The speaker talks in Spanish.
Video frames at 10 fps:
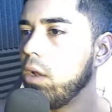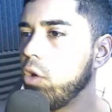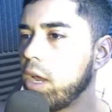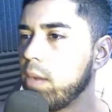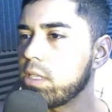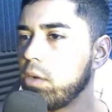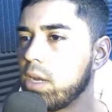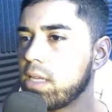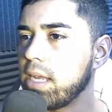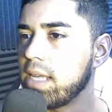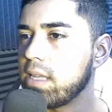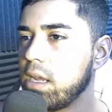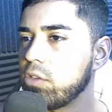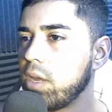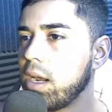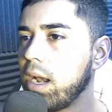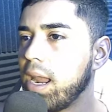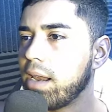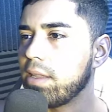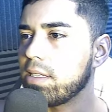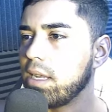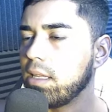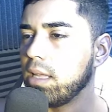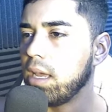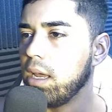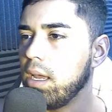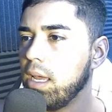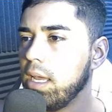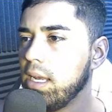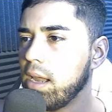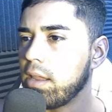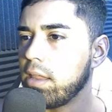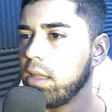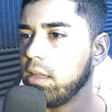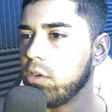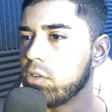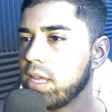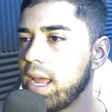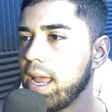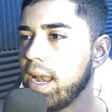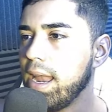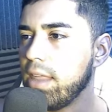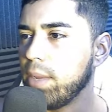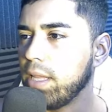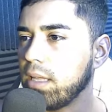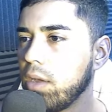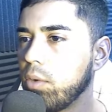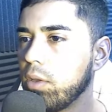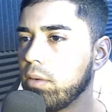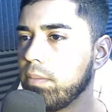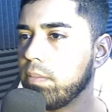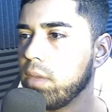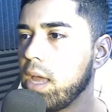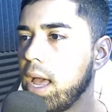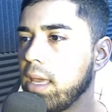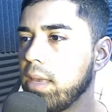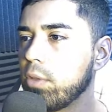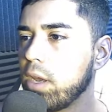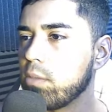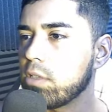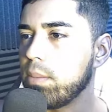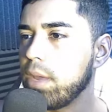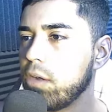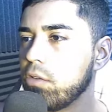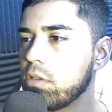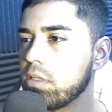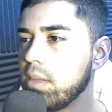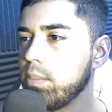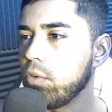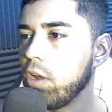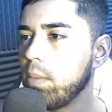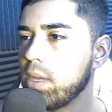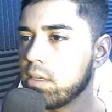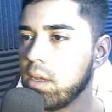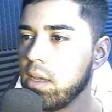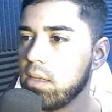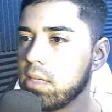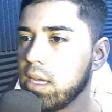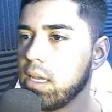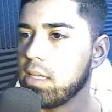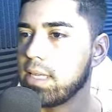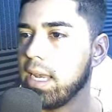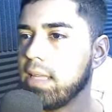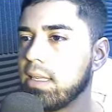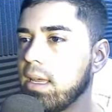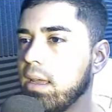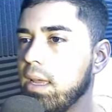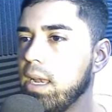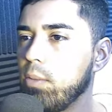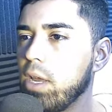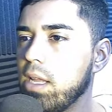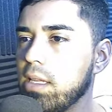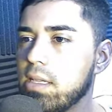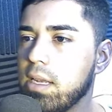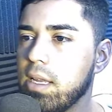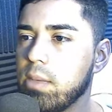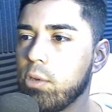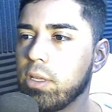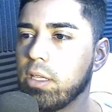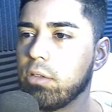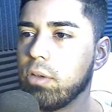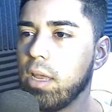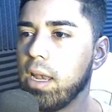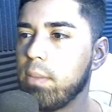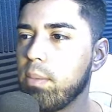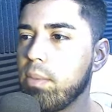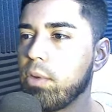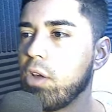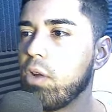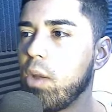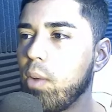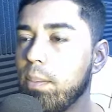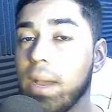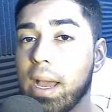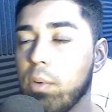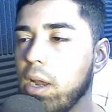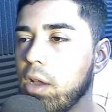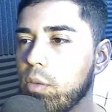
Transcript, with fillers: Lo que haremos ahora será seleccionar la red de Celestia y la red de destino será la de Manta, ¿de acuerdo? Aquí podríamos enviarlo sin problemas, ya que Celestia es la moneda nativa Celestia, por lo tanto es la misma moneda con la cual pagamos las